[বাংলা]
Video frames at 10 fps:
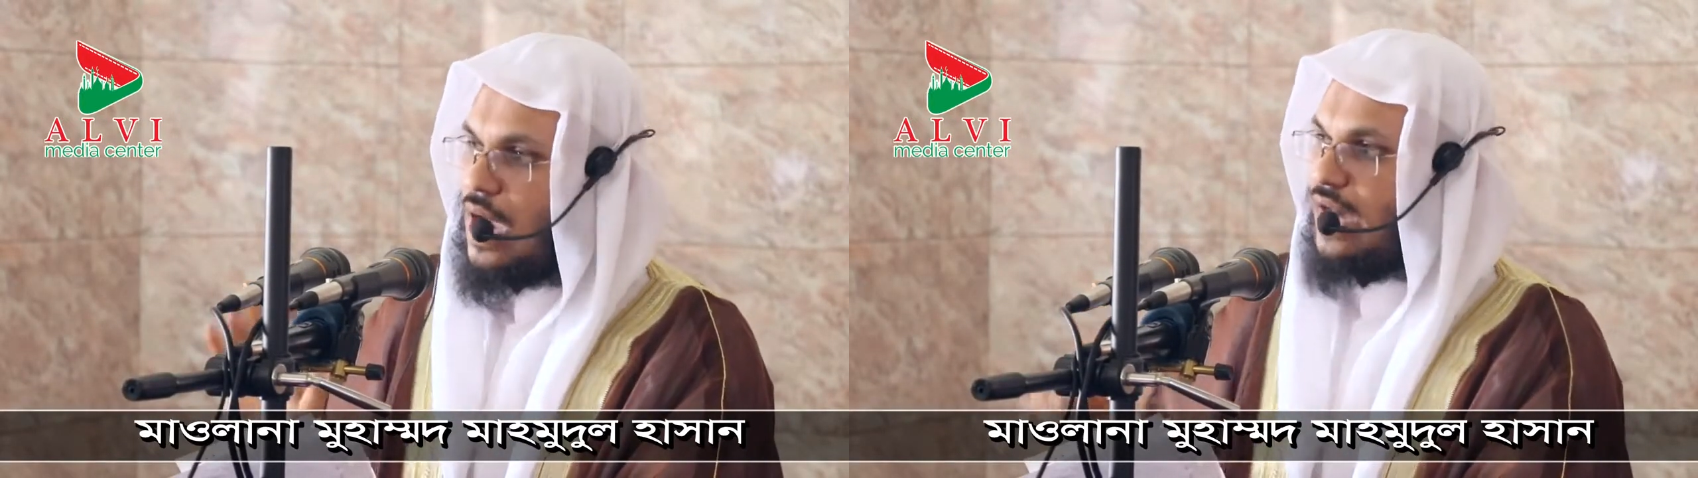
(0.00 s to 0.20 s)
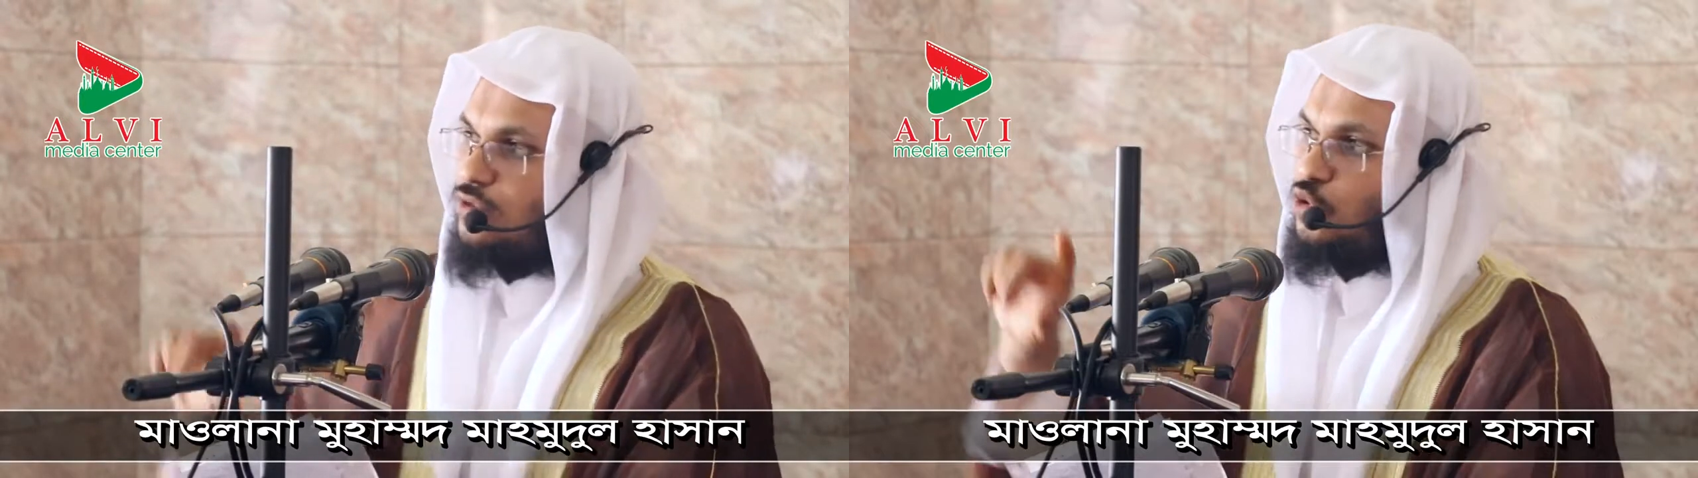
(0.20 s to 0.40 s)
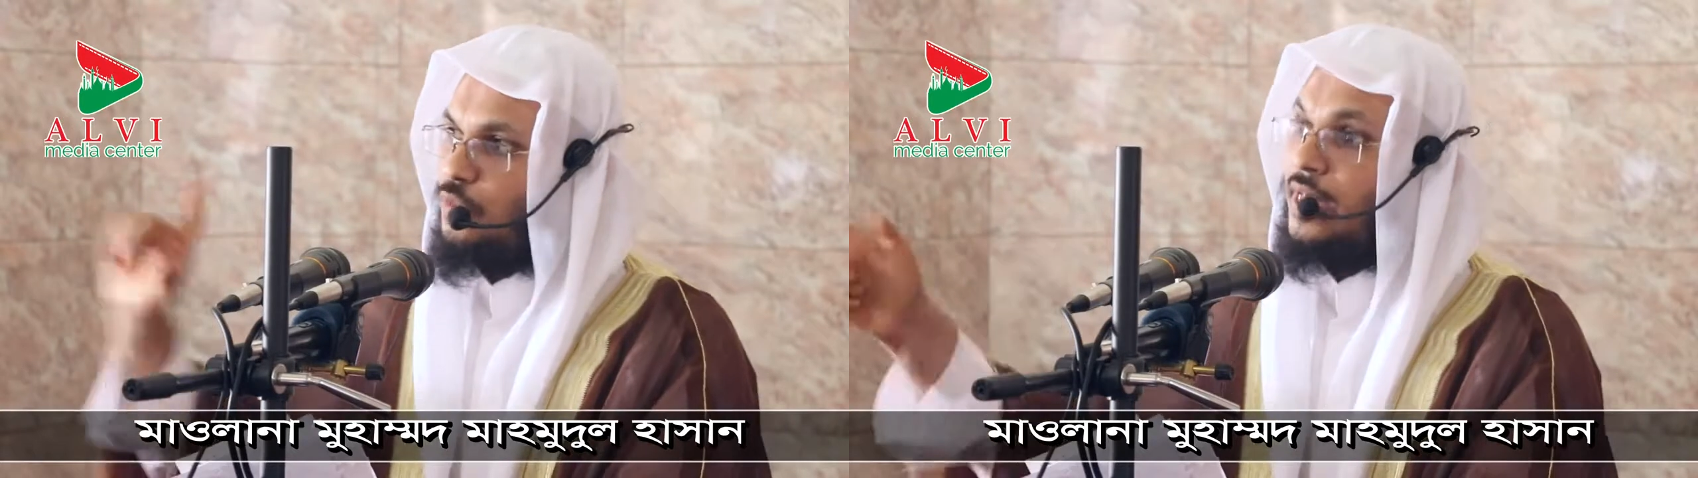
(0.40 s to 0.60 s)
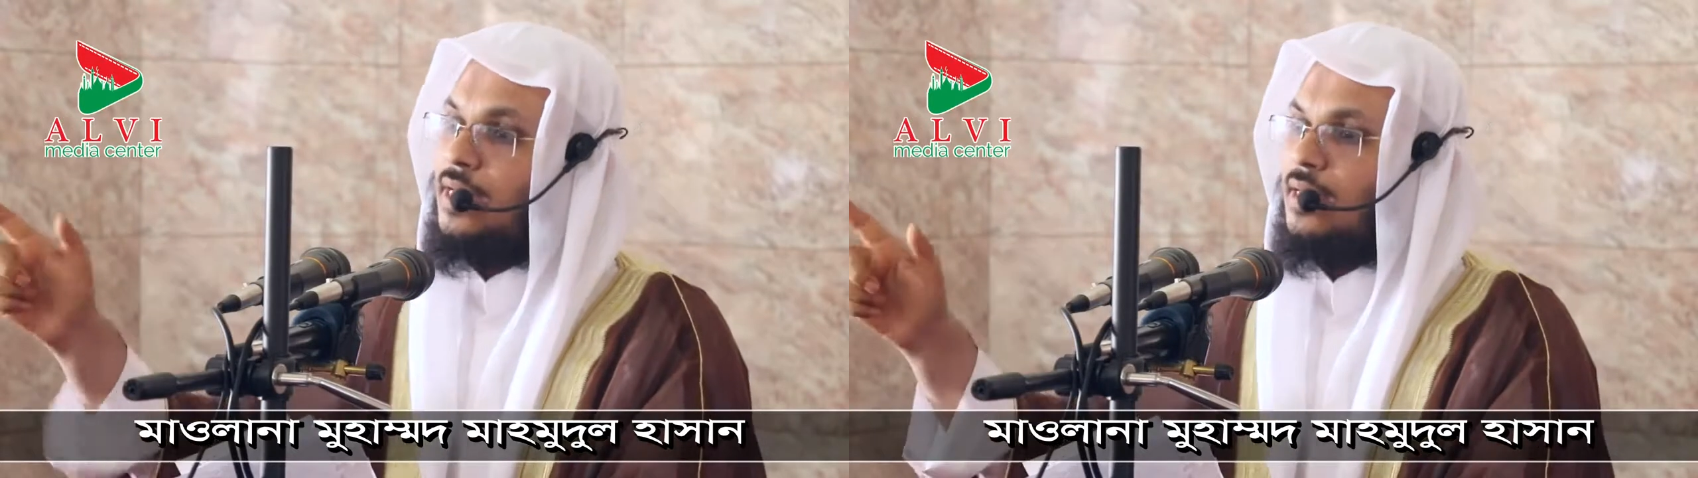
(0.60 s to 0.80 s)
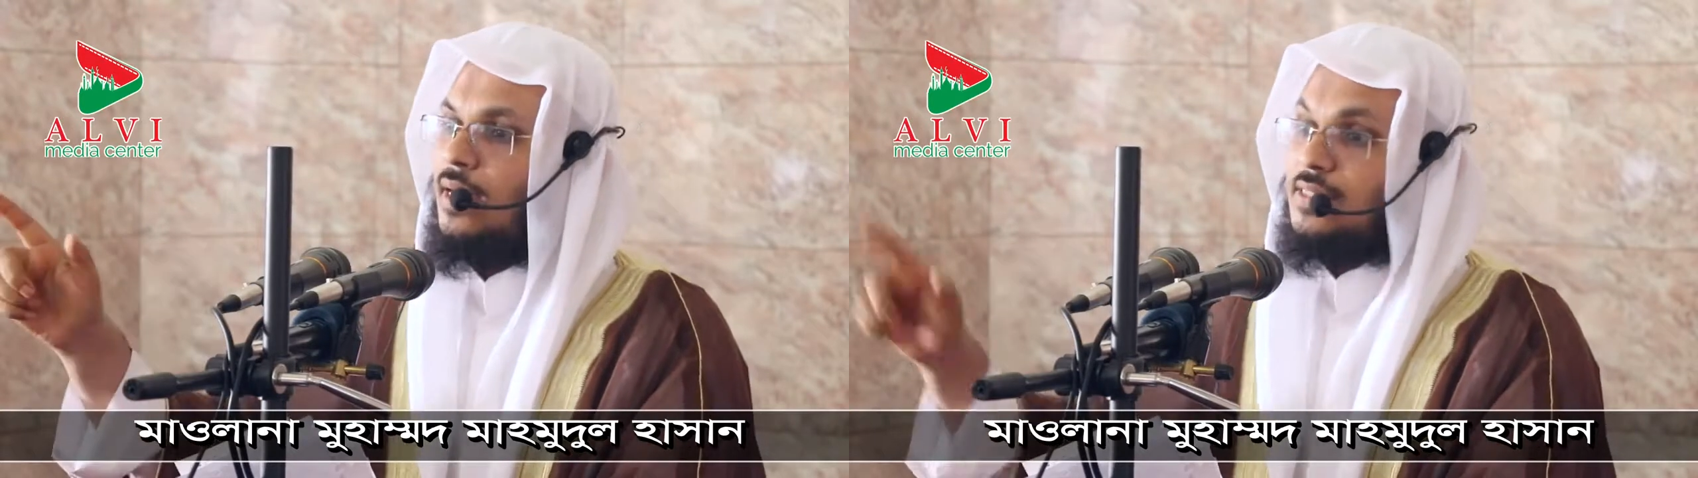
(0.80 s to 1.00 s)
আর তুমি
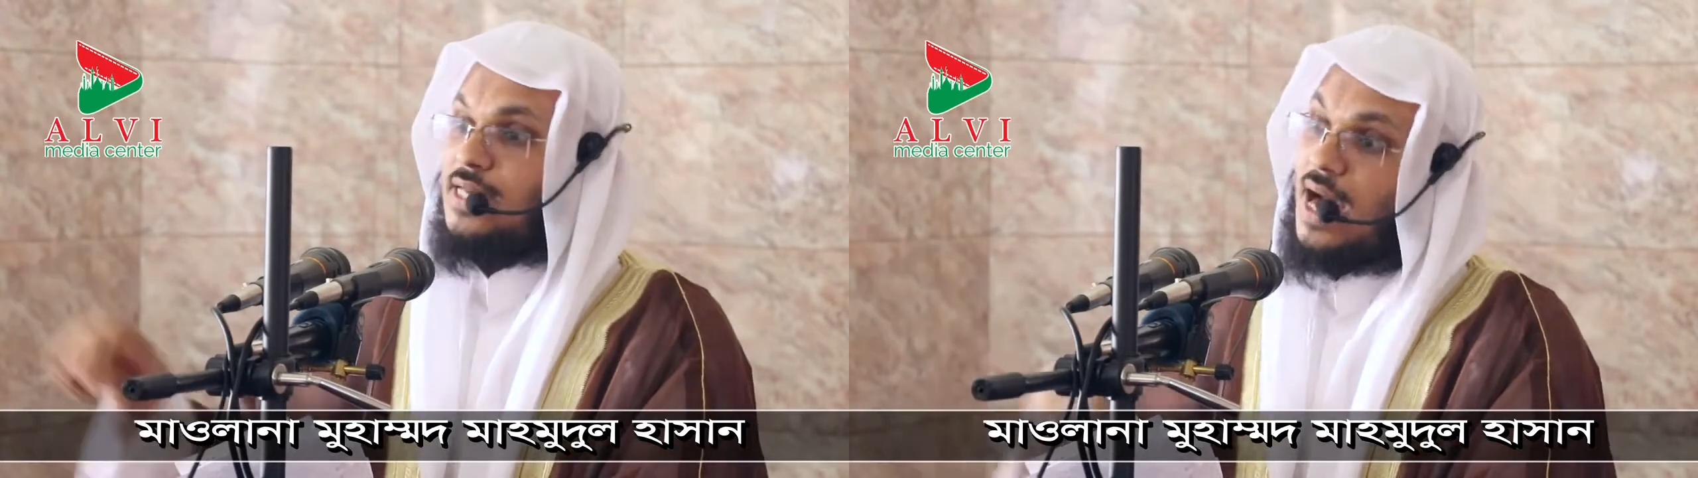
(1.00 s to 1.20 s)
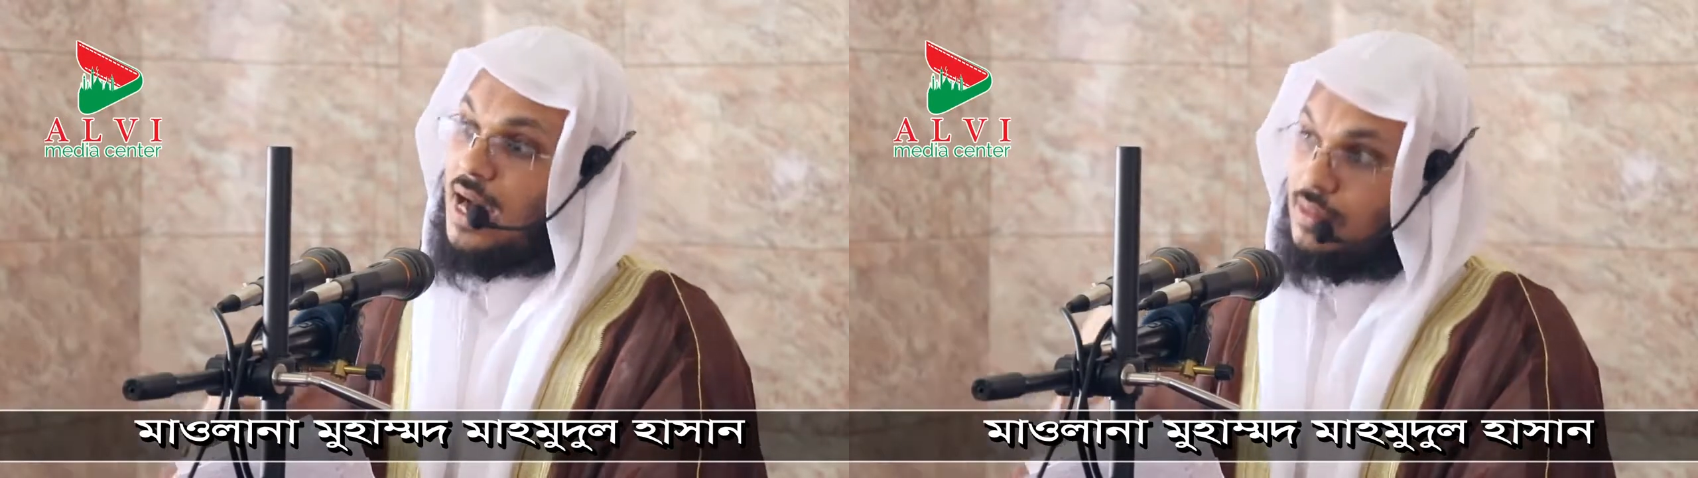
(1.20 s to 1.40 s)
যে